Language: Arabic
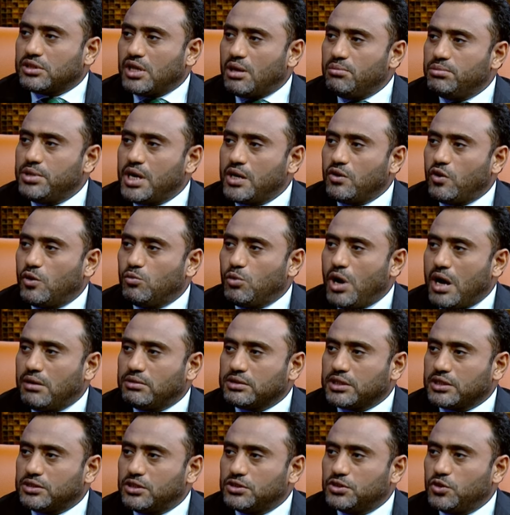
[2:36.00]
أبين
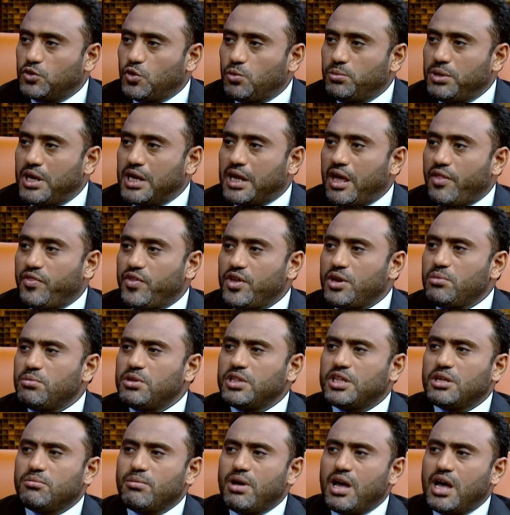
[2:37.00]
والمحافظات الجنوبية الكثير من
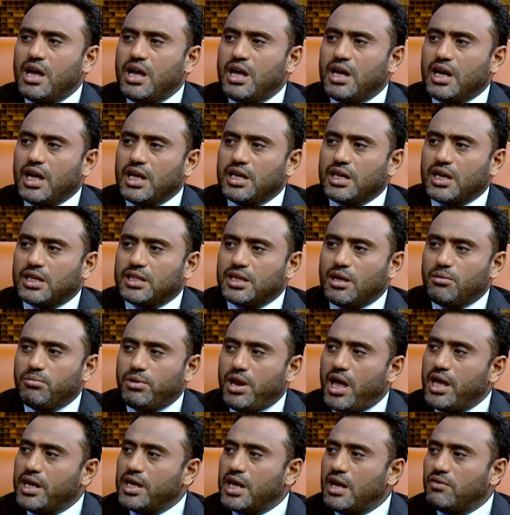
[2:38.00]
دماء خيرة
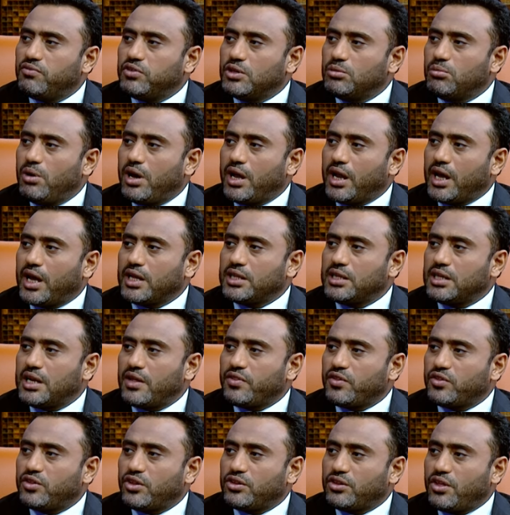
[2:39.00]
أبنائها في معركتنا
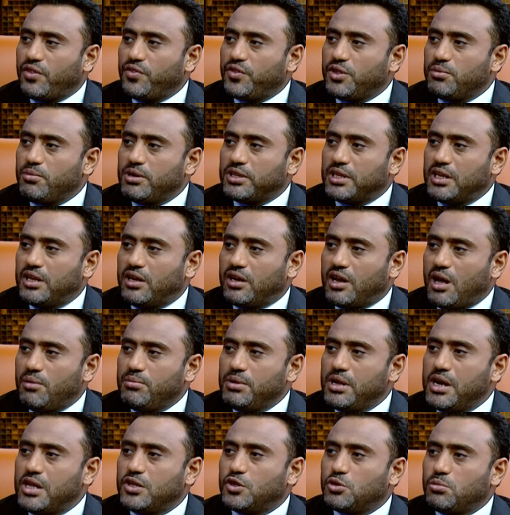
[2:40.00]
ضد التنظيمات الإرهابية
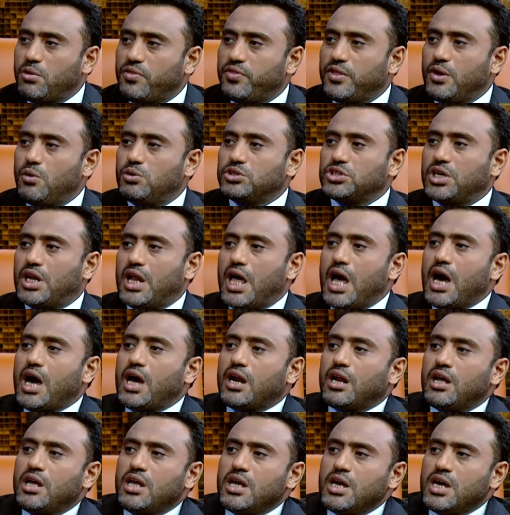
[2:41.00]
التي تمثل الوجه الآخر
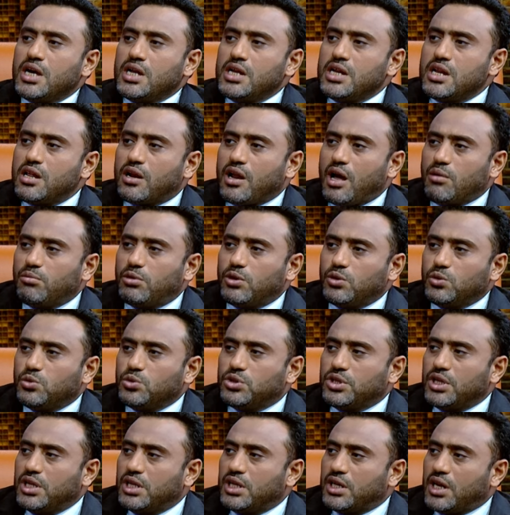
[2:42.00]
للإرهاب
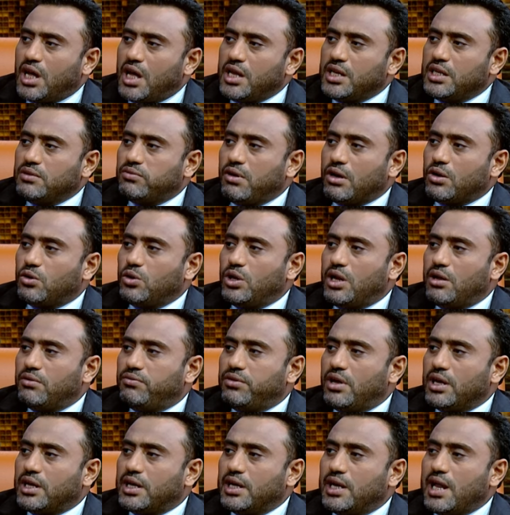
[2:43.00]
الحوثي الإيراني
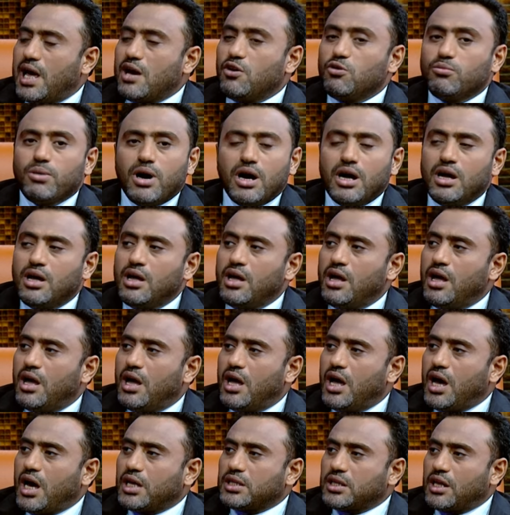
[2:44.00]
فكلاهما
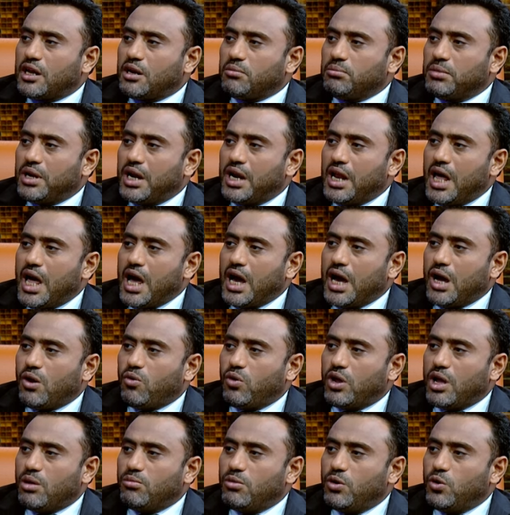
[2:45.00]
أخطر من الآخر
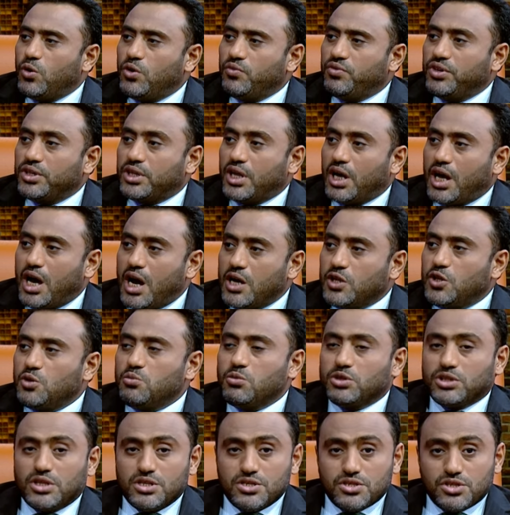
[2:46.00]
ويعملون في تخادم
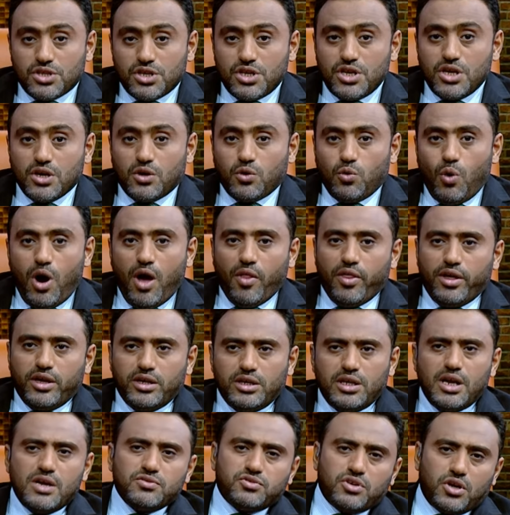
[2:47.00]
وتنسيق واضح
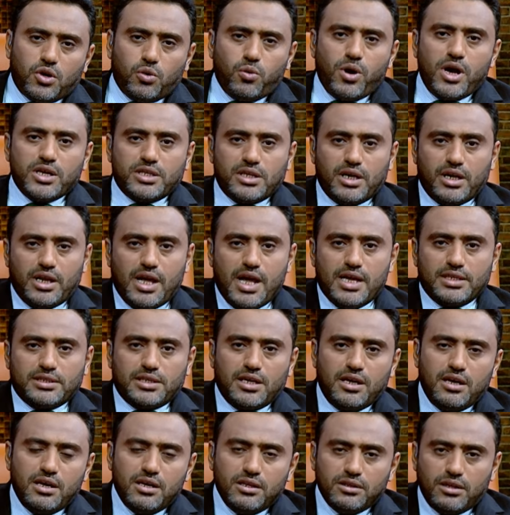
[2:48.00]
هي نفس الرواية الرئاسة
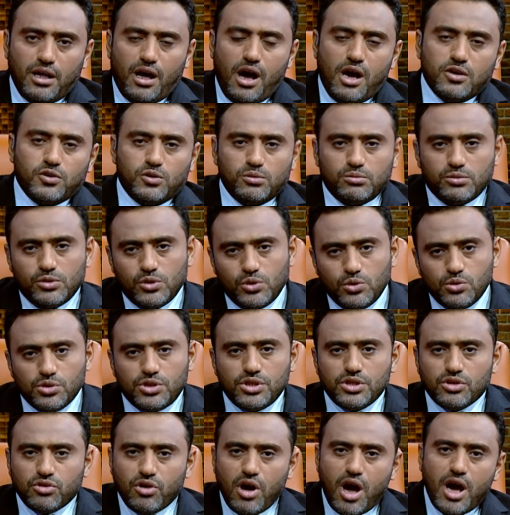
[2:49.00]
تخادم
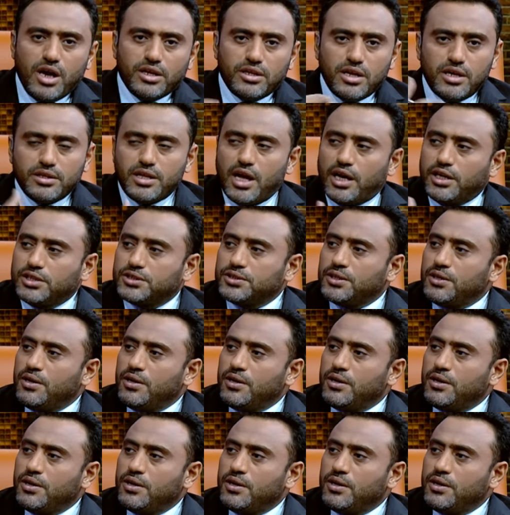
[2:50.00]
حوثي قاعدة داعش